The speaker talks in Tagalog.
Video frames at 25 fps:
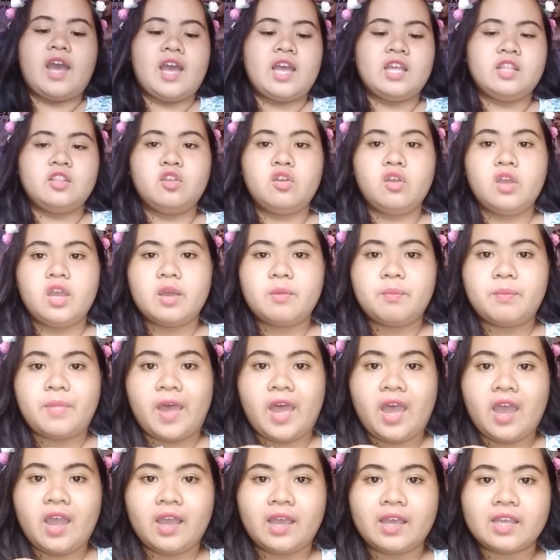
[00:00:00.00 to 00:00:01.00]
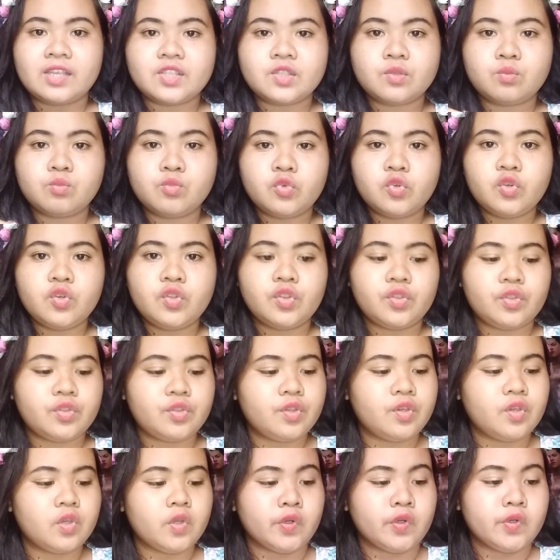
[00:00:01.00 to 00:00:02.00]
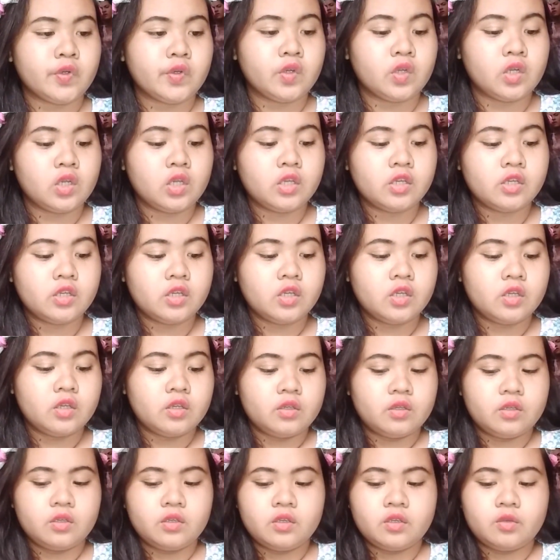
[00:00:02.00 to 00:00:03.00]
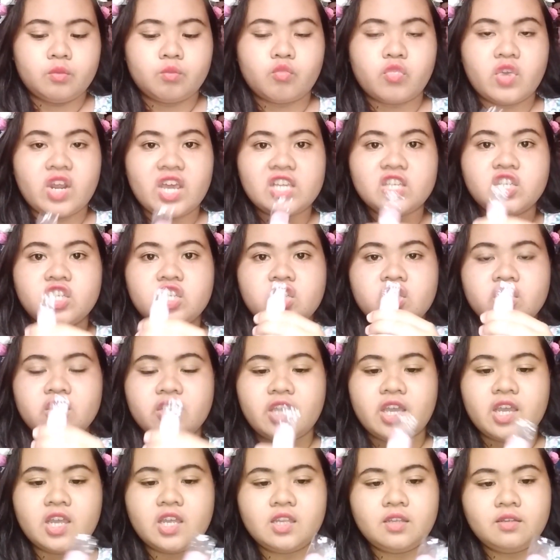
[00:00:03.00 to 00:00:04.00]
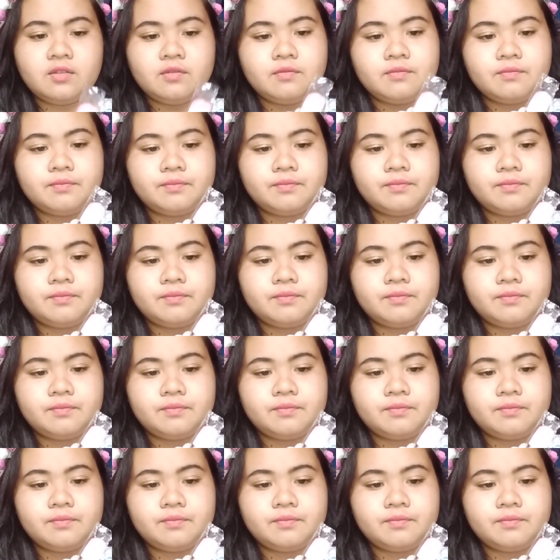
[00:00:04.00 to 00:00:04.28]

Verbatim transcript: gaano nga ba ka-smooth yung brush niya.